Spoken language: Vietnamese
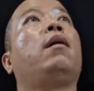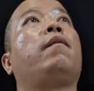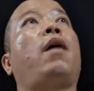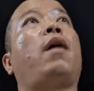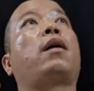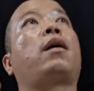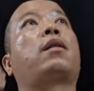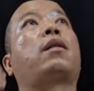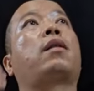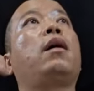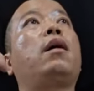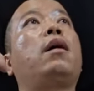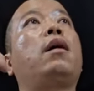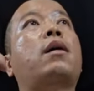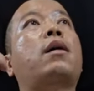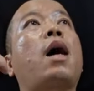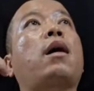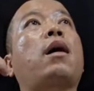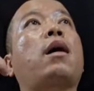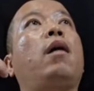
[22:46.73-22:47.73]
và tự
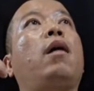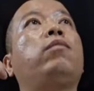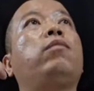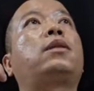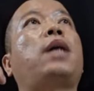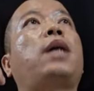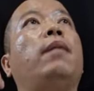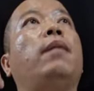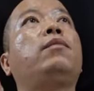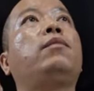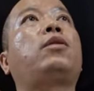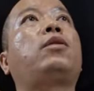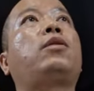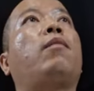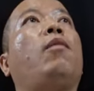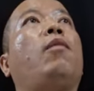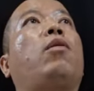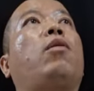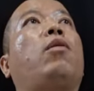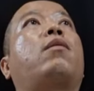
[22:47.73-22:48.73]
khắc ông chấm cho
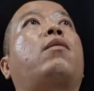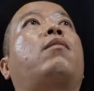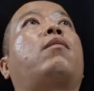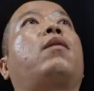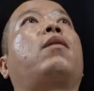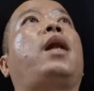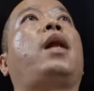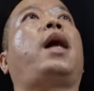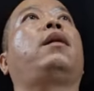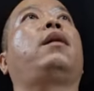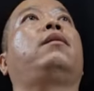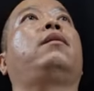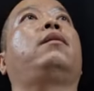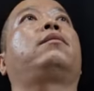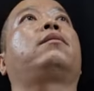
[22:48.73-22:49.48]
bút đen